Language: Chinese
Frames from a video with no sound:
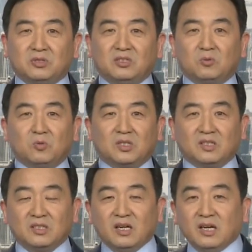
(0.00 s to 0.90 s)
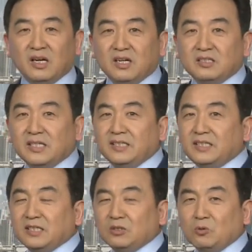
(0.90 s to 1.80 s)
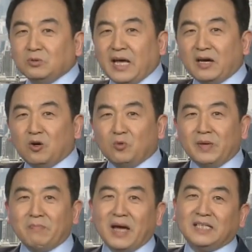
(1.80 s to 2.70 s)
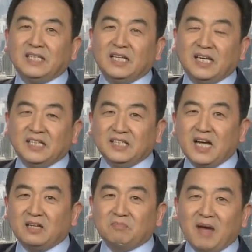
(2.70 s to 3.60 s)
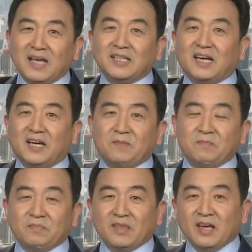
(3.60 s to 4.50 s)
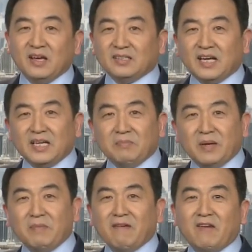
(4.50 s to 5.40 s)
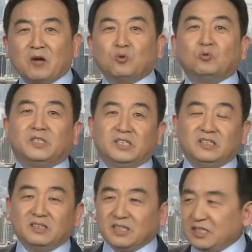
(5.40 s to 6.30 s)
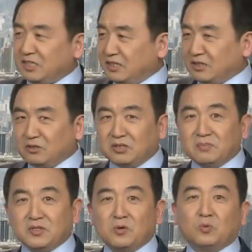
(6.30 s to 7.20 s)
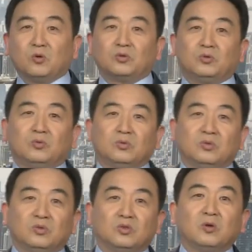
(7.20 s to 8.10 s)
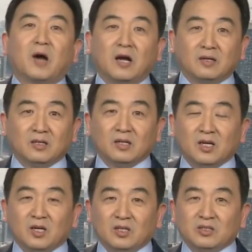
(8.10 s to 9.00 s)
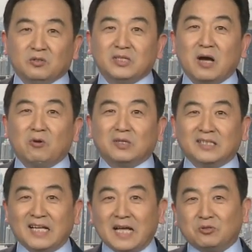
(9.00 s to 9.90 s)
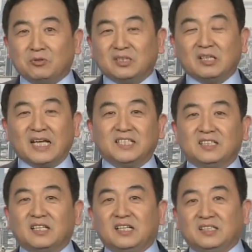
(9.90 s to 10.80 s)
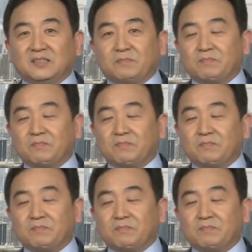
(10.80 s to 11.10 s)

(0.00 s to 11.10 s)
织的过程，这些都在后面埋地雷一样埋下来，他也没办法顾及，他只能就这么走过去，对吧？就像我跟大家举个典型的例子，